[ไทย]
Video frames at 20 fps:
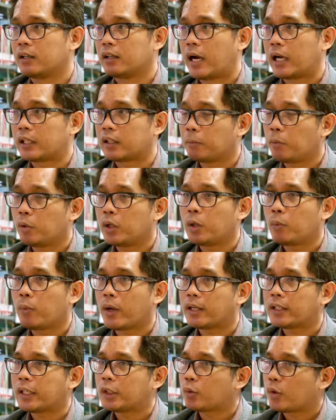อาจจะพูดได้
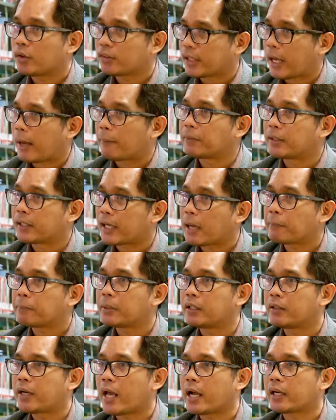ว่าในช่วง3-5
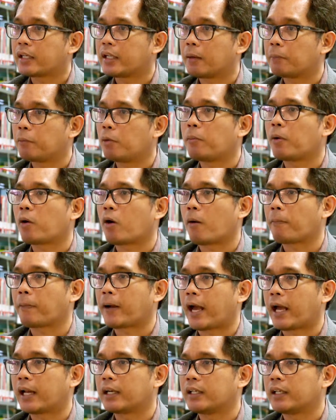ปีแรกเนี่ยผู้ประกอบ
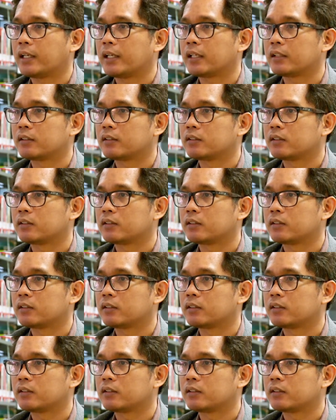การเนี่ย